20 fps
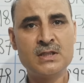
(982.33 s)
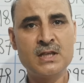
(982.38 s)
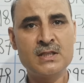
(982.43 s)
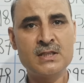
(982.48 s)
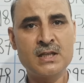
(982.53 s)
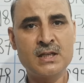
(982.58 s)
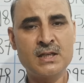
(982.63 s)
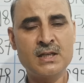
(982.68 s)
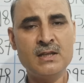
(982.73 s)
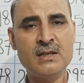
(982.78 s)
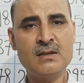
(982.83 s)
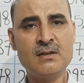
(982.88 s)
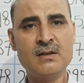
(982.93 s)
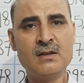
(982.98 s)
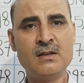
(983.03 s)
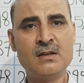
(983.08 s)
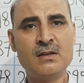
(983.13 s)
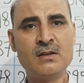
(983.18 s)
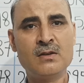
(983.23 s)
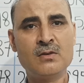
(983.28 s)
जैसे कि
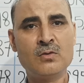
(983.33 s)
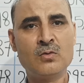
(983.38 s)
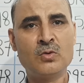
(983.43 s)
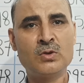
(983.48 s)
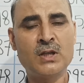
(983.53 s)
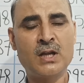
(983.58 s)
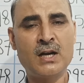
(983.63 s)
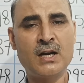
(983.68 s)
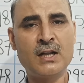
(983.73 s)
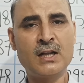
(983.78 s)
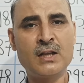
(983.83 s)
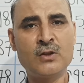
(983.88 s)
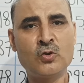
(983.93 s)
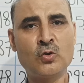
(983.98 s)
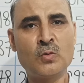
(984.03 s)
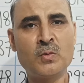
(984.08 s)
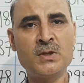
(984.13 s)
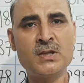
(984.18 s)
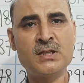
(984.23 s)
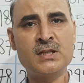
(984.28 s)
उदाहरण के
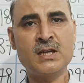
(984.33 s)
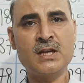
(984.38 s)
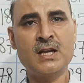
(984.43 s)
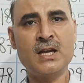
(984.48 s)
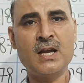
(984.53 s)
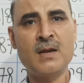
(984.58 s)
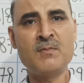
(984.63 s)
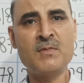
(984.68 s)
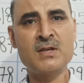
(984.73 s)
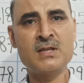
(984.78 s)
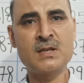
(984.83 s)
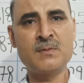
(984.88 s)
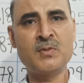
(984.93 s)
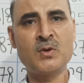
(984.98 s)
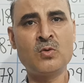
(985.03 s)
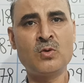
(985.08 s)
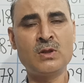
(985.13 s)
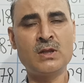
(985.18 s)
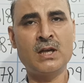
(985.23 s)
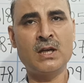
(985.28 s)
तौर पर जैसे एम
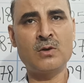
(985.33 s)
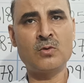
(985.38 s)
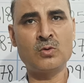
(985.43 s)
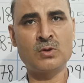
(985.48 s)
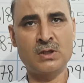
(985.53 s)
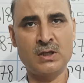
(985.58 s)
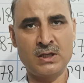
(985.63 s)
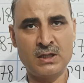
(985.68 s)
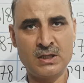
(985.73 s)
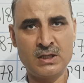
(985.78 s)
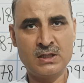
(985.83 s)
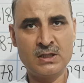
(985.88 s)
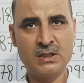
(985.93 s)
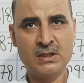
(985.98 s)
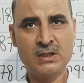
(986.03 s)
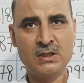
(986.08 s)
होलदार होता है